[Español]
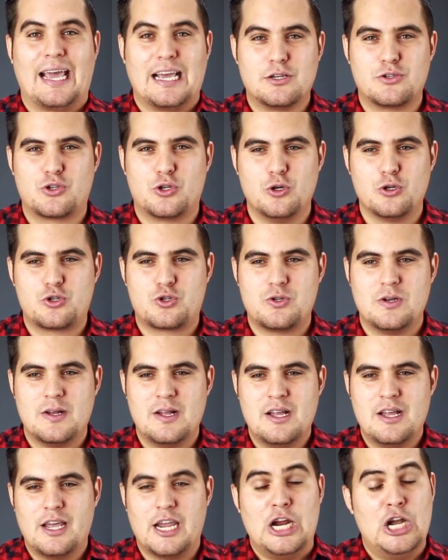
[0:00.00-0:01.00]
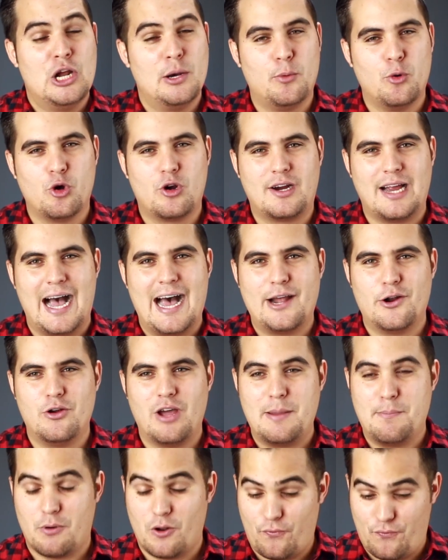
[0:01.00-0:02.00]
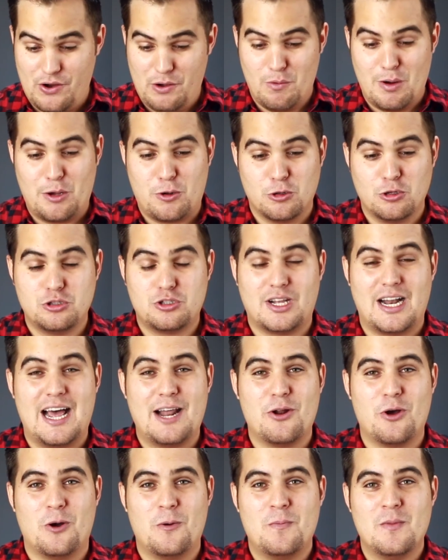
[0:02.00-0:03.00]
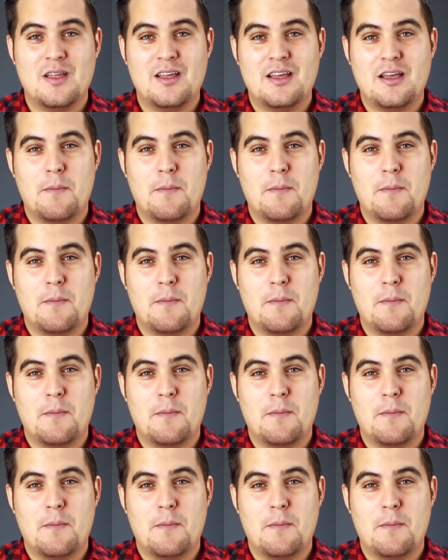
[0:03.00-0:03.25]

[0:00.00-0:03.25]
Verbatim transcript: Jesús y lo buscaron y por fin lo encontraron,